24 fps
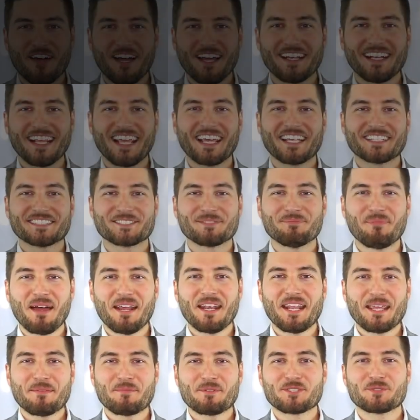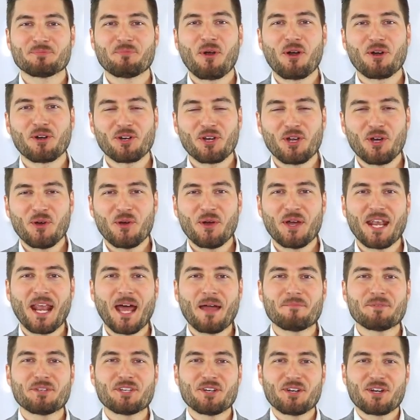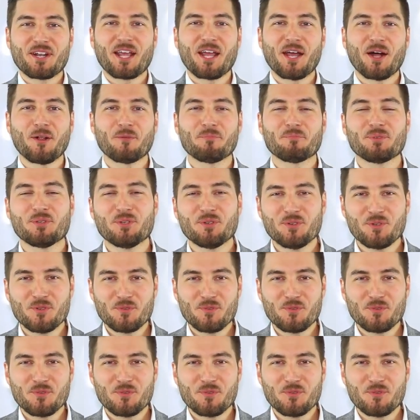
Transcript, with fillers: Je suis ici pour vous aider à maîtriser la gestion de votre